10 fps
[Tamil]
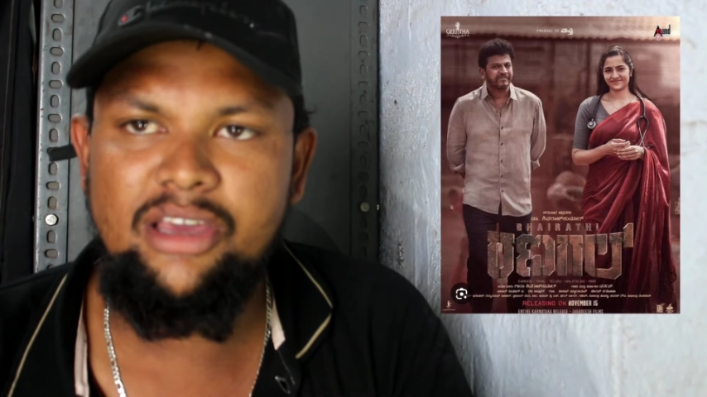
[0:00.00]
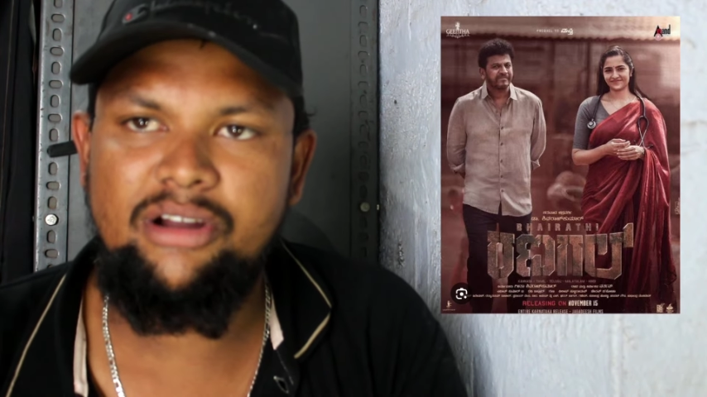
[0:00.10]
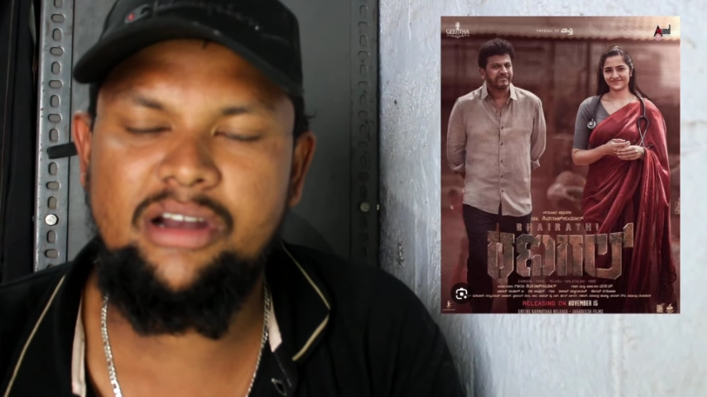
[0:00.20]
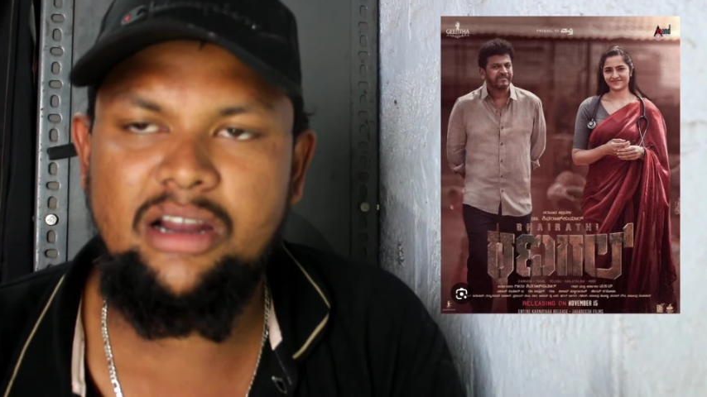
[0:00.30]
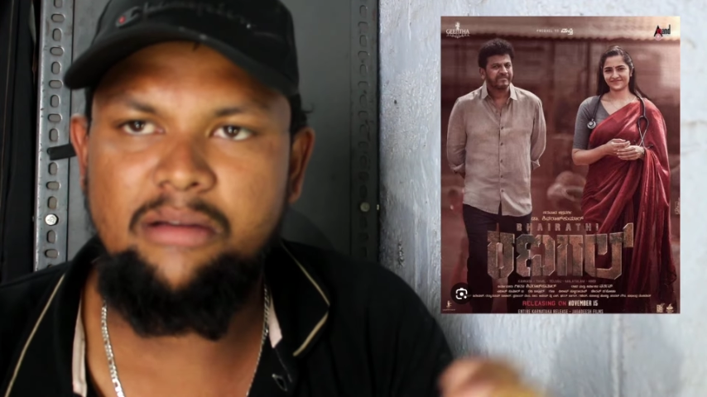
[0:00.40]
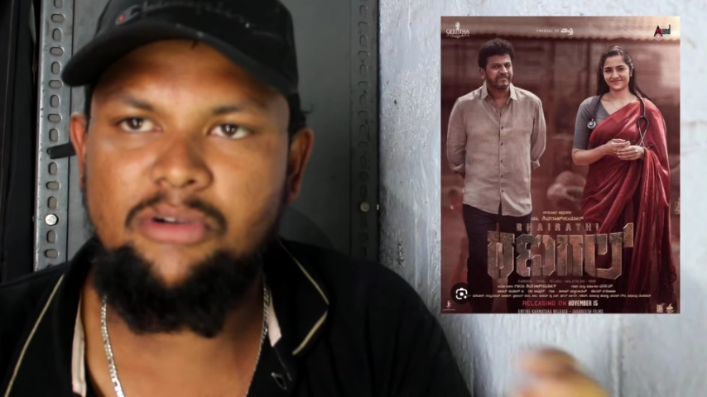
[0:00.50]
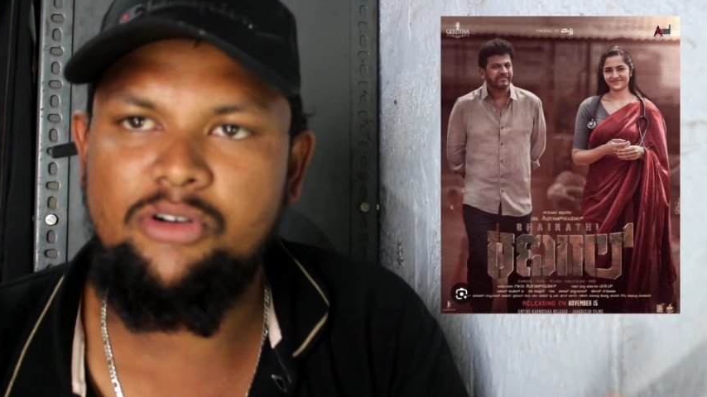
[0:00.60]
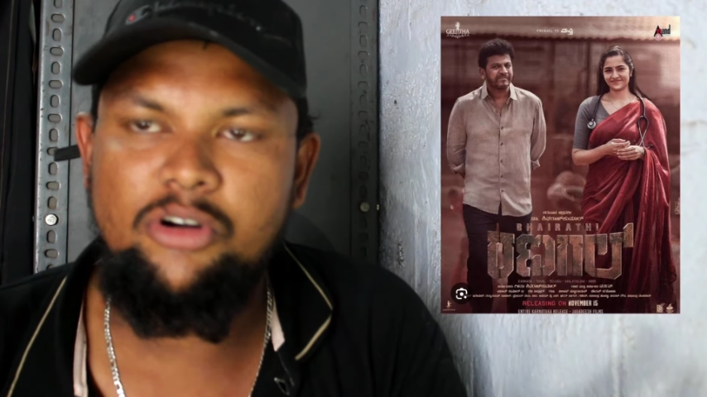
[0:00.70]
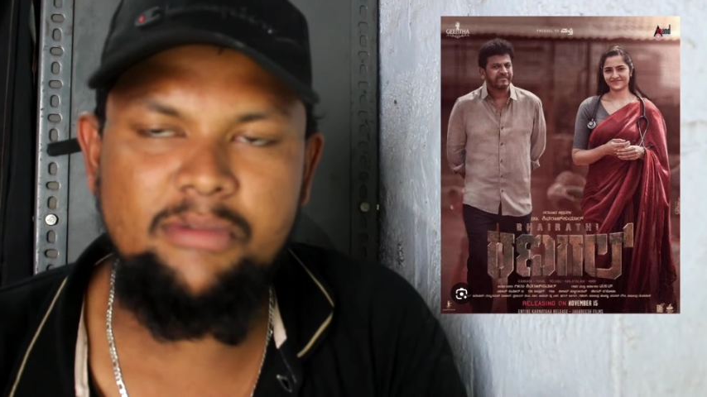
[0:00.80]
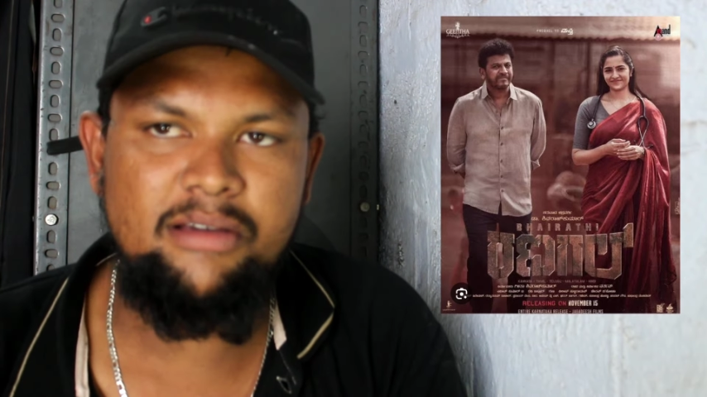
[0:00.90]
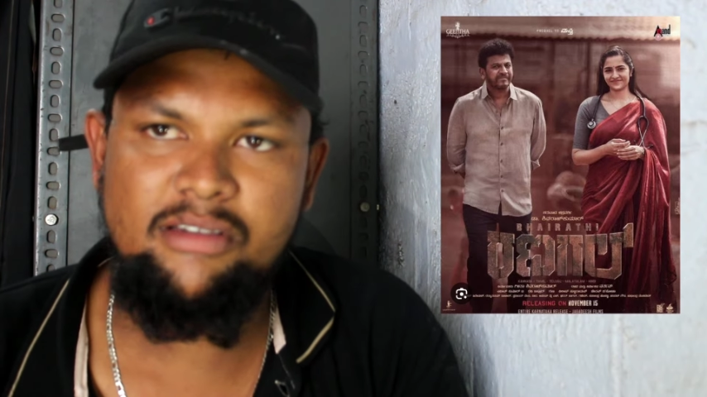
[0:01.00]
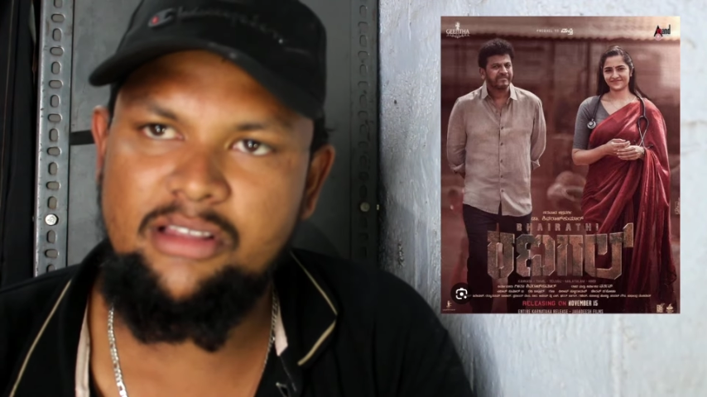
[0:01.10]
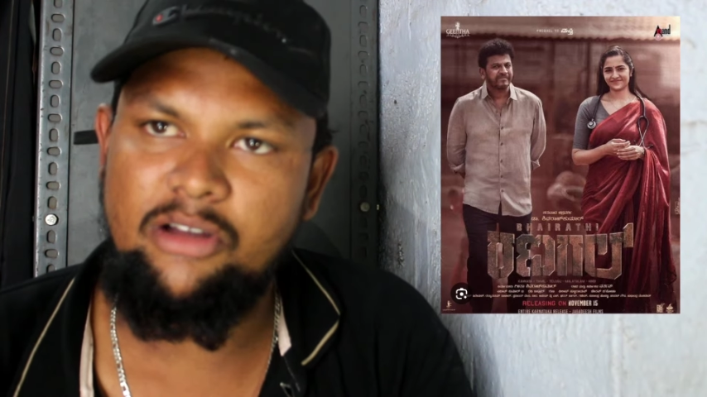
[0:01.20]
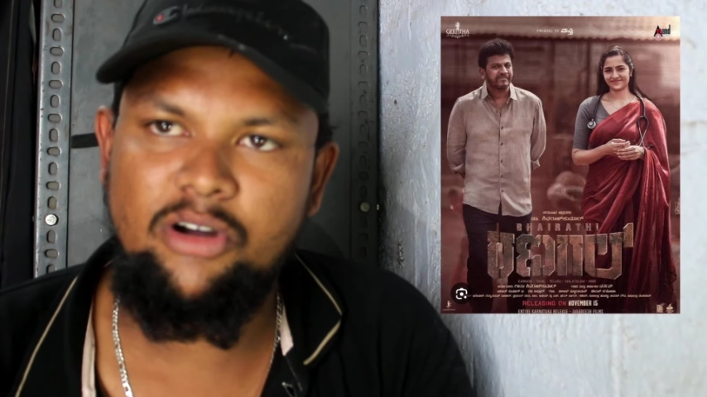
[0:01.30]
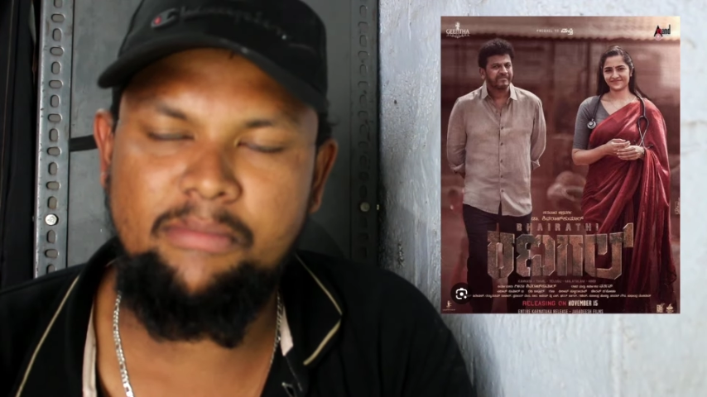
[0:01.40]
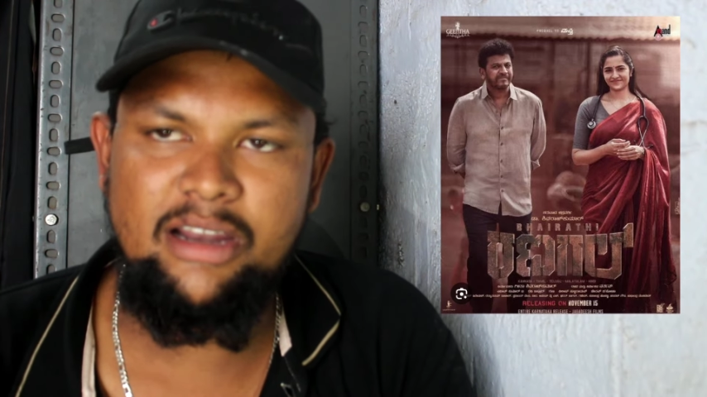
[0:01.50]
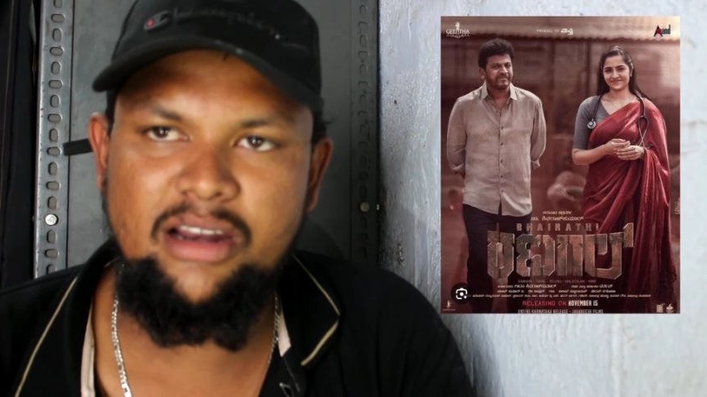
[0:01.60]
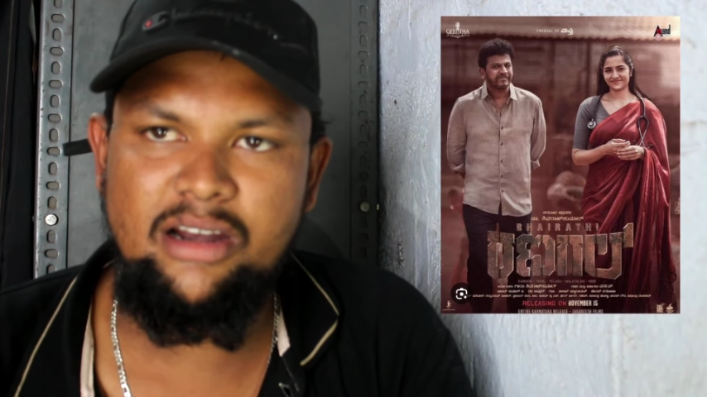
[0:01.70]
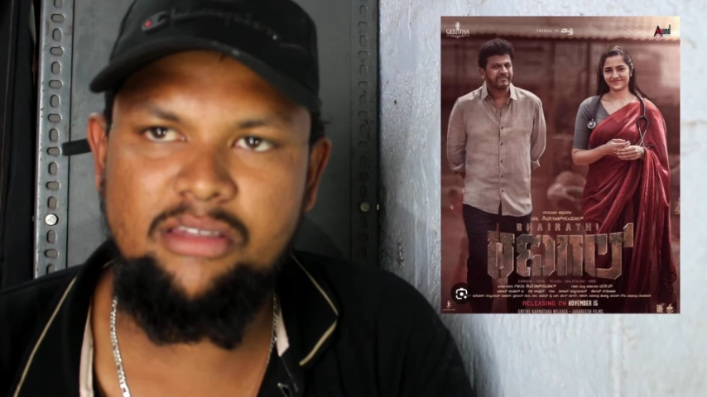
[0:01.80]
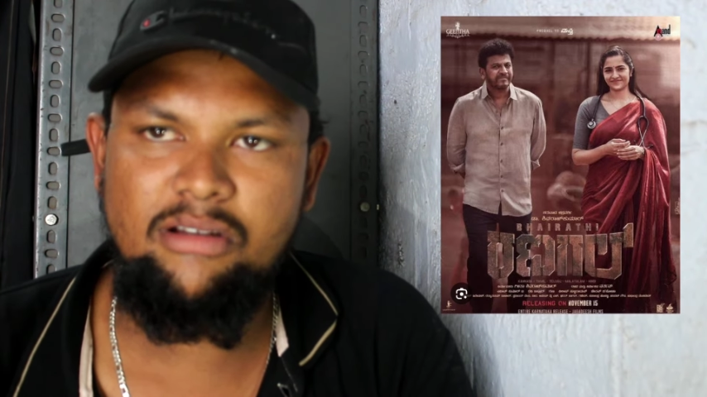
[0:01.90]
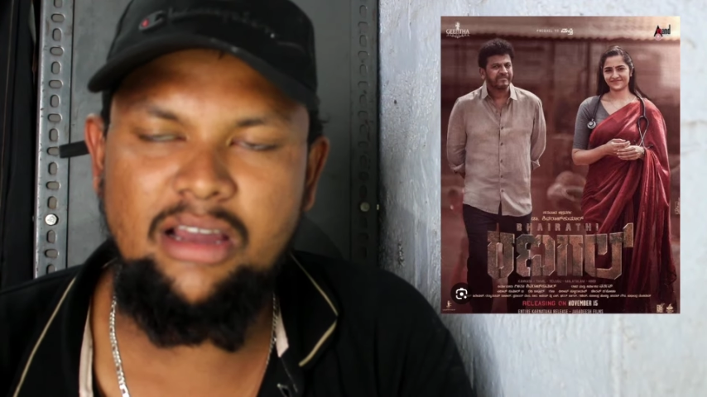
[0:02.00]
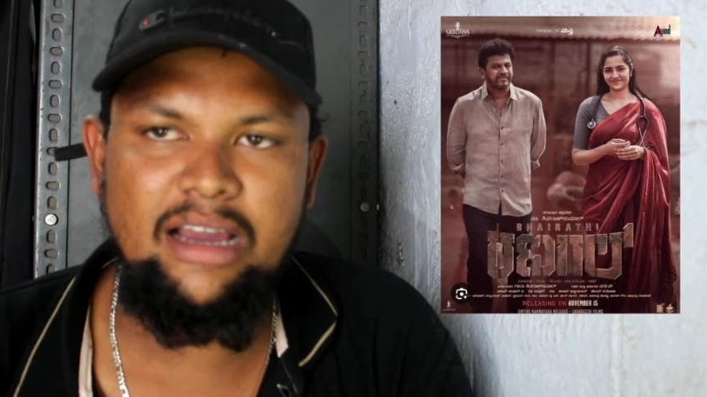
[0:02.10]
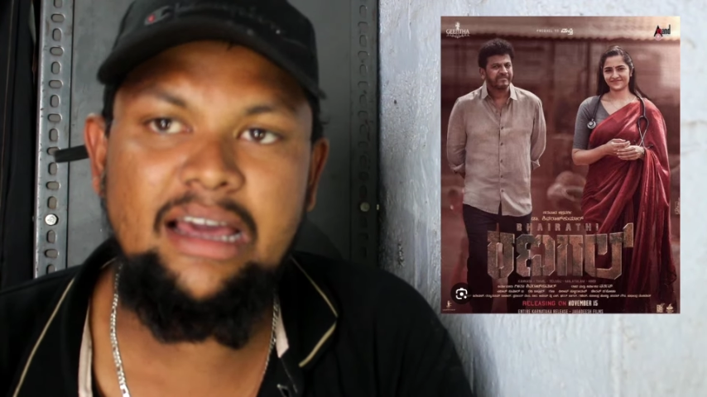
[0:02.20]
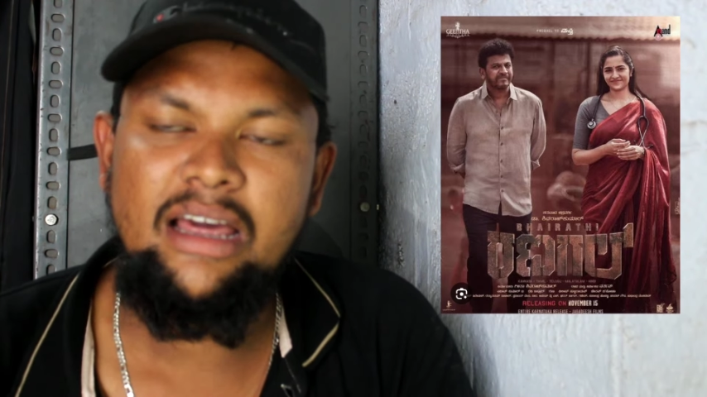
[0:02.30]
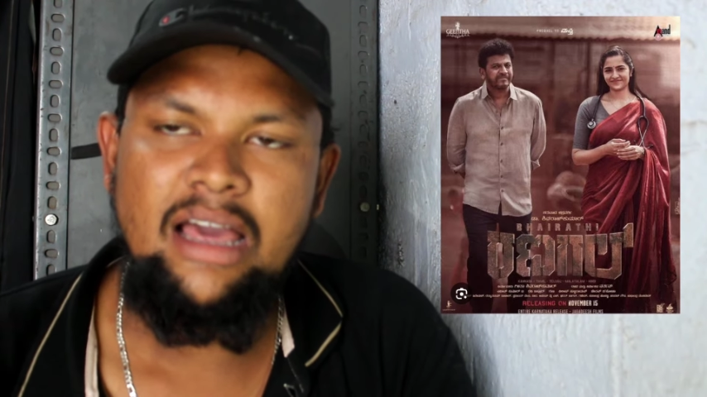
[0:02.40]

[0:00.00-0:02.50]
ஹீரோயினாக நம்ம ருக்குமணி வசந்த் அவங்க பண்ணியிருக்காங்கன்னு சொன்னாங்க